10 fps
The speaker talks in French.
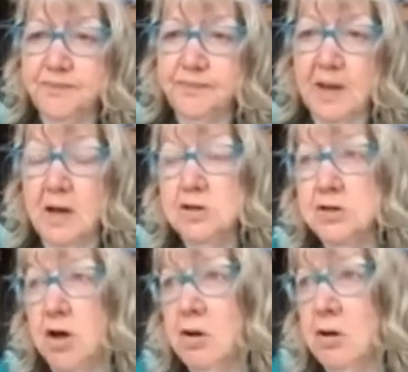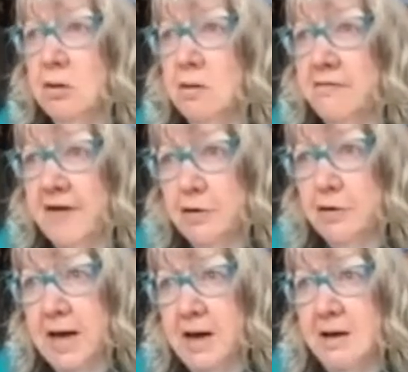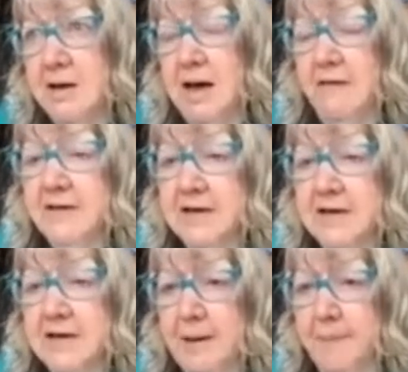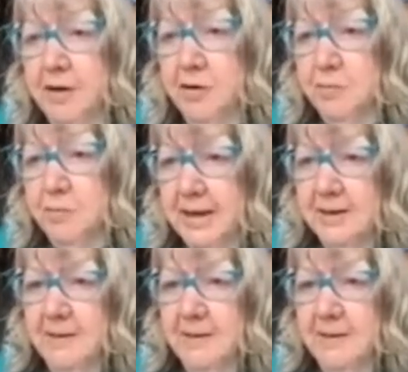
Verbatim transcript: sans faire le lien avec la période moderne,